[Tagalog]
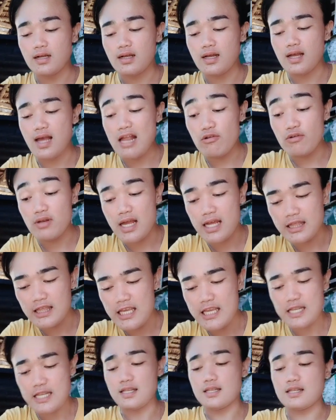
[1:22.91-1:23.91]
ano natin,
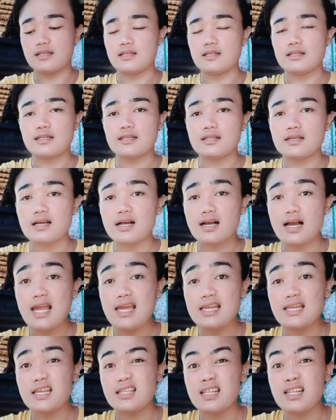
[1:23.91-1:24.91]
kakain
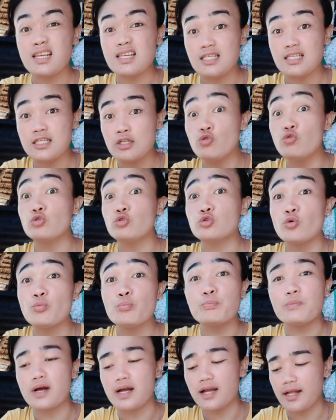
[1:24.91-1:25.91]
natin kasi gutom
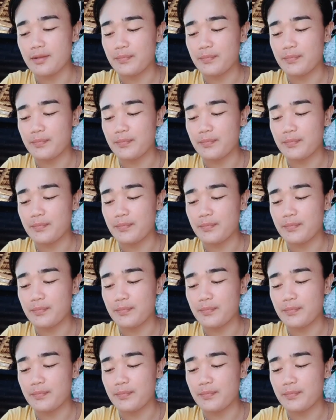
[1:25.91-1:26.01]
ba?